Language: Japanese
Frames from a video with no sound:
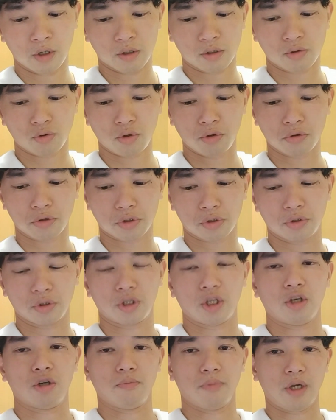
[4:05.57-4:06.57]
それを作っ
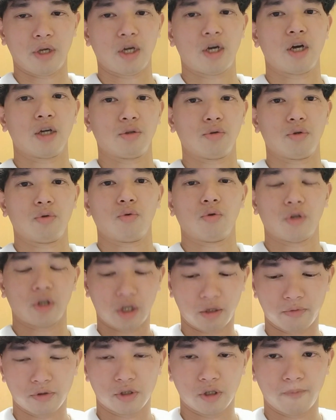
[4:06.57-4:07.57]
ているメーカーということにな
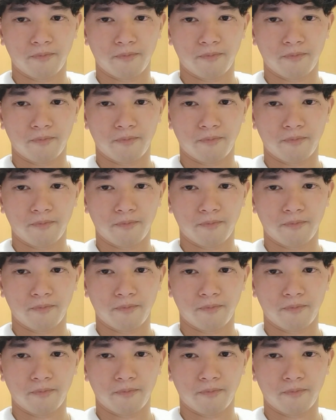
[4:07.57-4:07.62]
ります、ね、